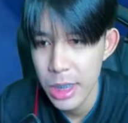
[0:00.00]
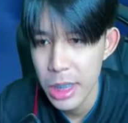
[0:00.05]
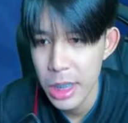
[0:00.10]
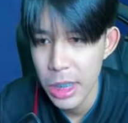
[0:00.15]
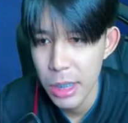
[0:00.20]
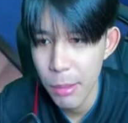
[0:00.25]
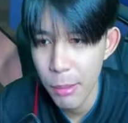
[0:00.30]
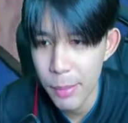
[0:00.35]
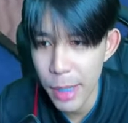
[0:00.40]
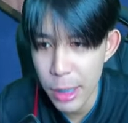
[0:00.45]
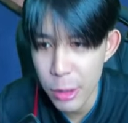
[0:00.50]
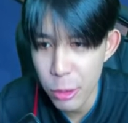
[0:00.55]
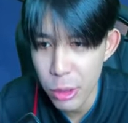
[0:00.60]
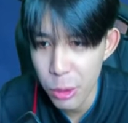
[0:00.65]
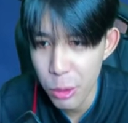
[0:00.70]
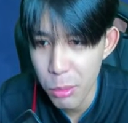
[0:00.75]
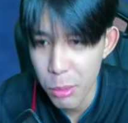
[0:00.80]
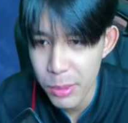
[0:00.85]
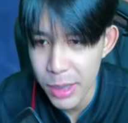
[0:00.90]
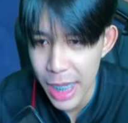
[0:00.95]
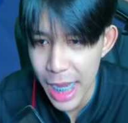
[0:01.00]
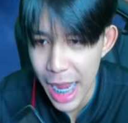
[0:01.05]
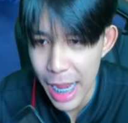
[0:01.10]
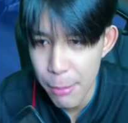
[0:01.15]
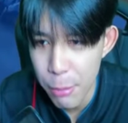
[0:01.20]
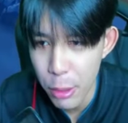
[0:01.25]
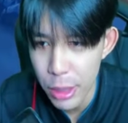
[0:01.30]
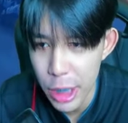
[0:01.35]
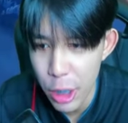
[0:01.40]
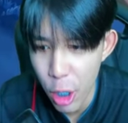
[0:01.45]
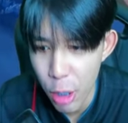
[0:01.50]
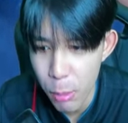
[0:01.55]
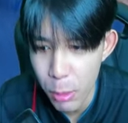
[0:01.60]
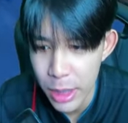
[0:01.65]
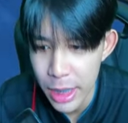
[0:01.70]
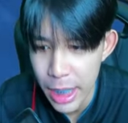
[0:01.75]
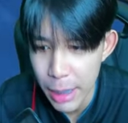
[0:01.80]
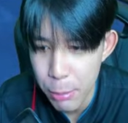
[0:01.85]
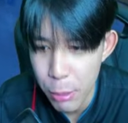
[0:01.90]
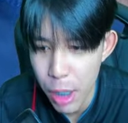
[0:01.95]
ถ้าผมได้ซองจินอูผมจะขายพวกนี้ออกหมด
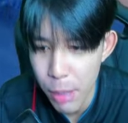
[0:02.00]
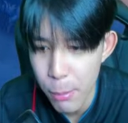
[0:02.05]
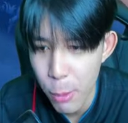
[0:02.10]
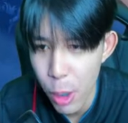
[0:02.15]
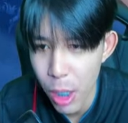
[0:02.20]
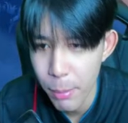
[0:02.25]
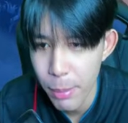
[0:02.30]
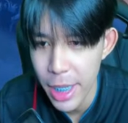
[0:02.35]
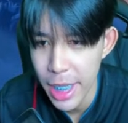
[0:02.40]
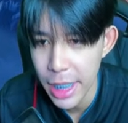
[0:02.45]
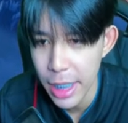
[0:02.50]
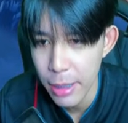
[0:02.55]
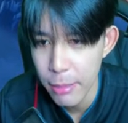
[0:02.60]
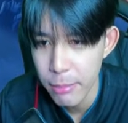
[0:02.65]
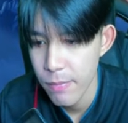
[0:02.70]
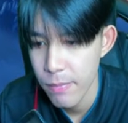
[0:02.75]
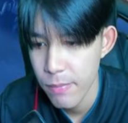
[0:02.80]
เลยนะพวกอบงอาเบเนี่ย